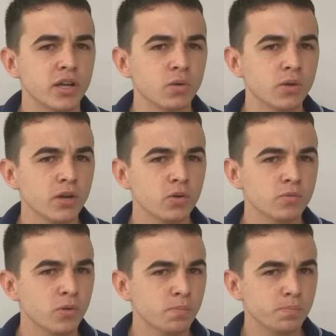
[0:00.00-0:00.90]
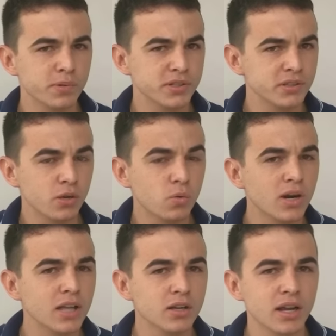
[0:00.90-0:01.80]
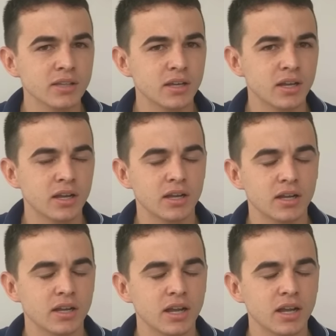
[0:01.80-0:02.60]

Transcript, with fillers: eu não preciso decorar cada,